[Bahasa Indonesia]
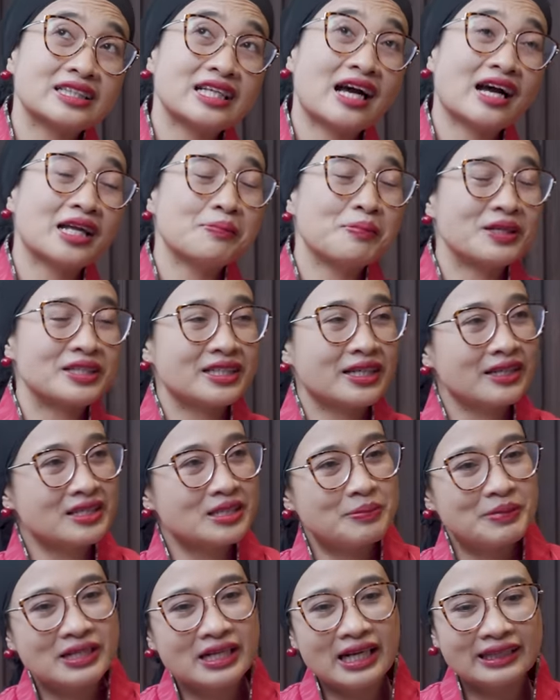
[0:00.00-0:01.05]
sangat percaya
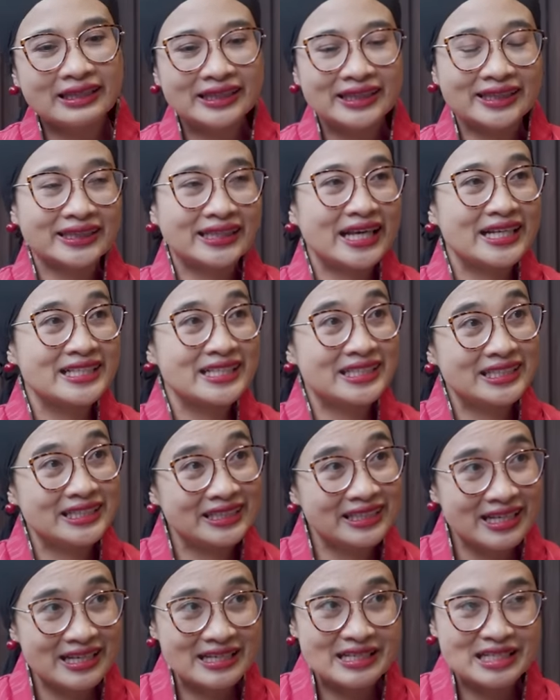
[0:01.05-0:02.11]
sebenarnya test
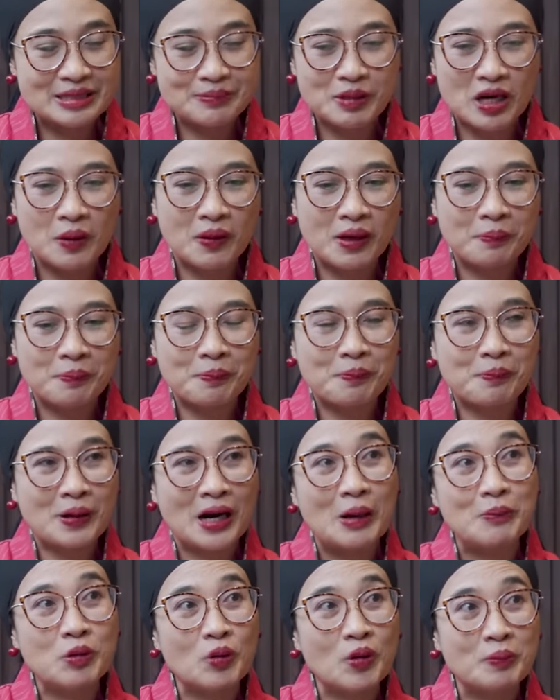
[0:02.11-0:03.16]
case bahwa
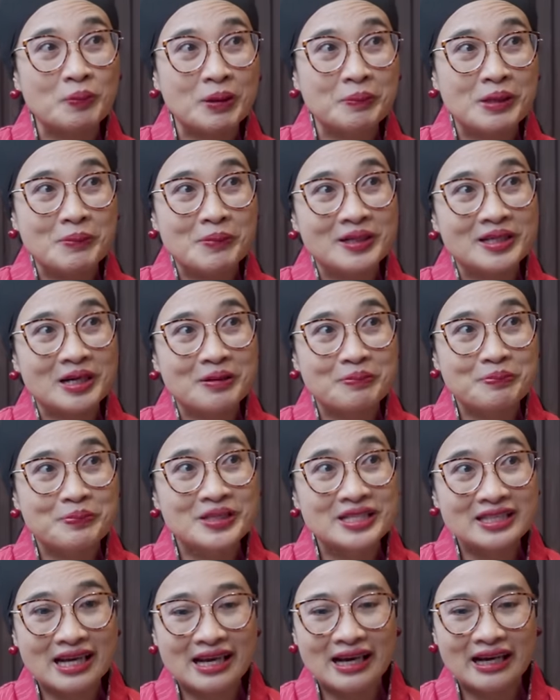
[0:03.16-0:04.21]
Prabowo pemimpin yang
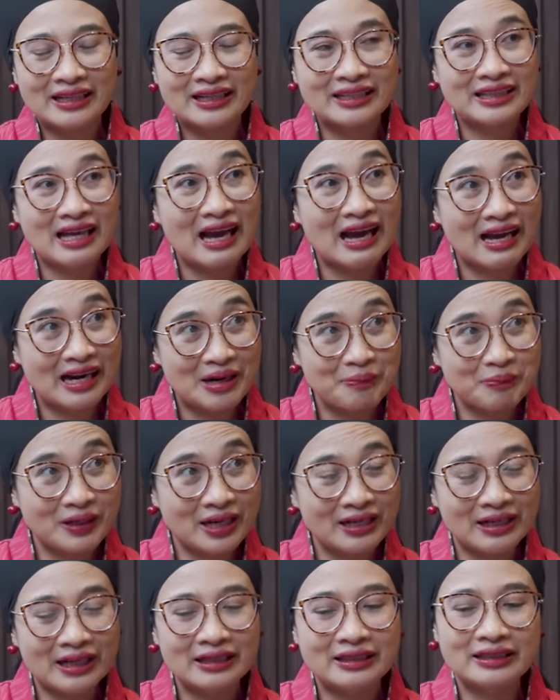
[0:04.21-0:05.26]
bisa kita
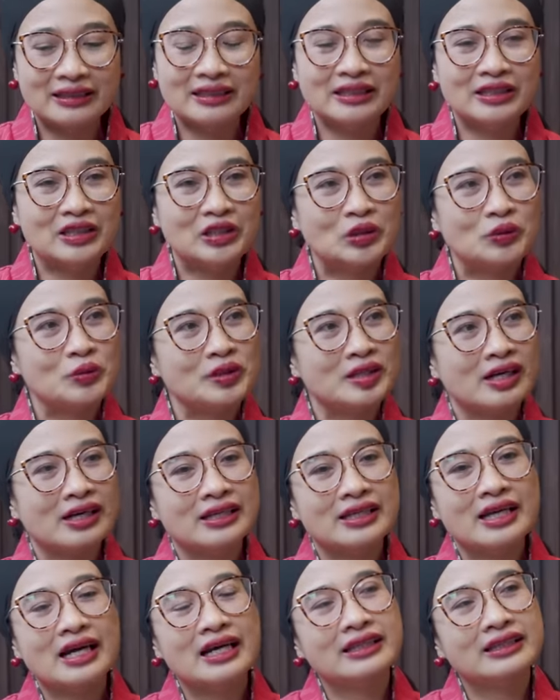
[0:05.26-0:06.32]
harapkan nanti itu
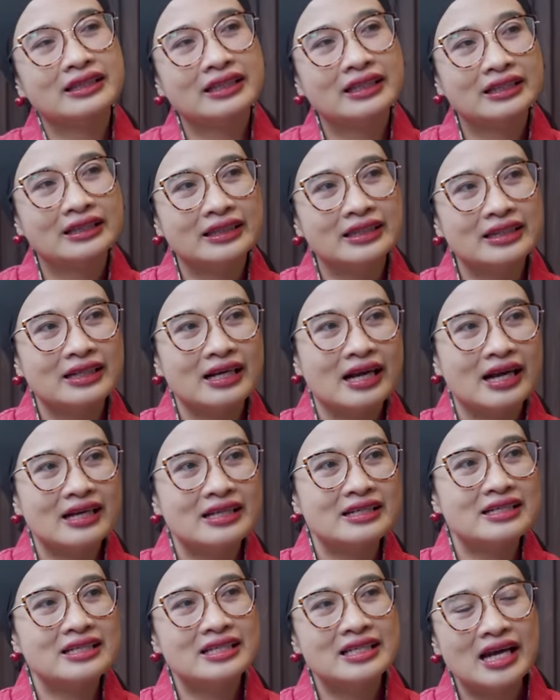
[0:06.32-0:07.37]
terlihat ketika
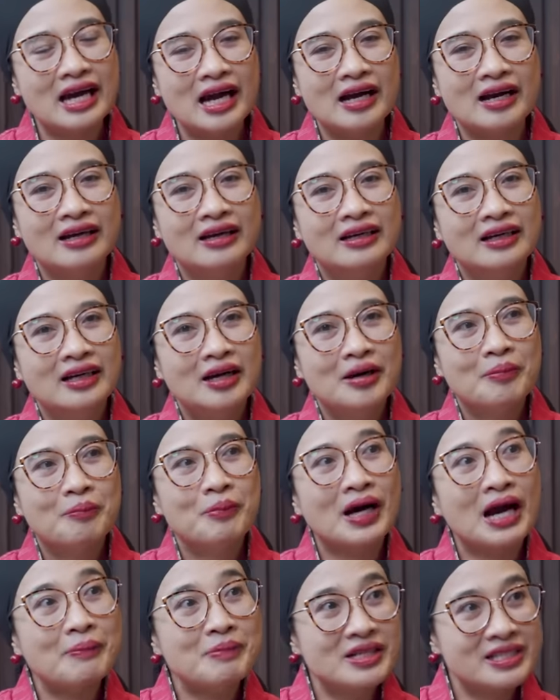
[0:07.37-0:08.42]
dia
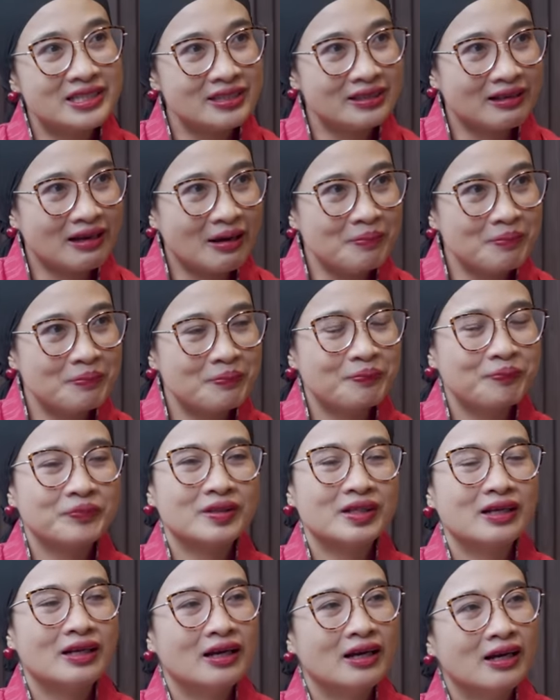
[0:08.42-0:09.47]
mengambil sikap
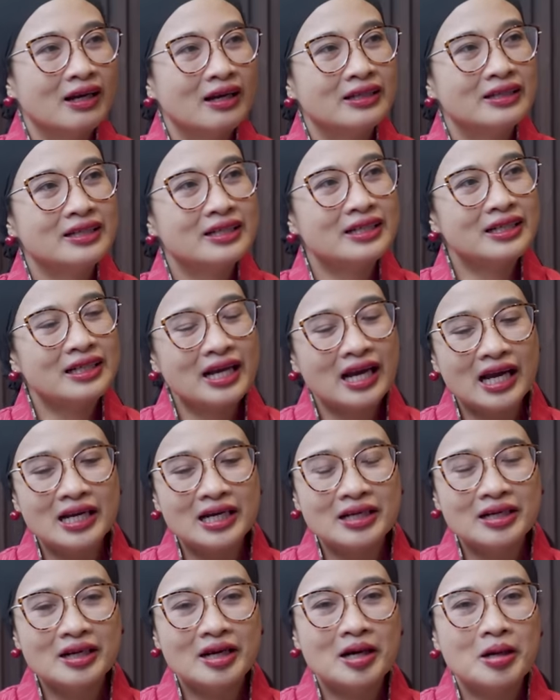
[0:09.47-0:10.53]
hmm.
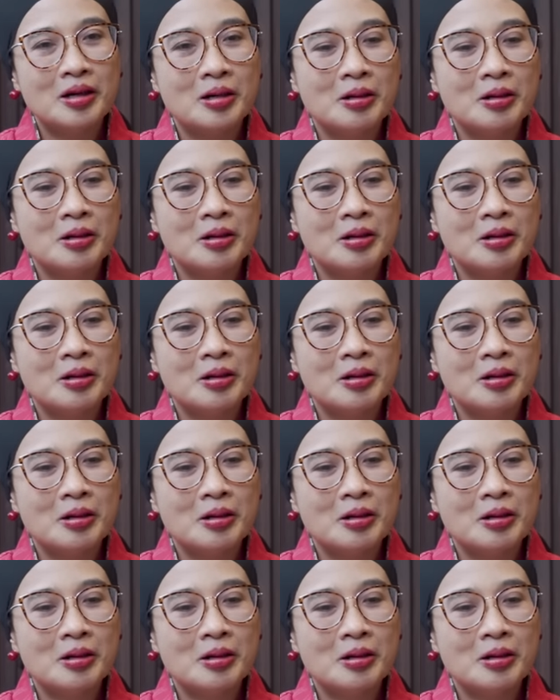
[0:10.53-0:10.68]
dengan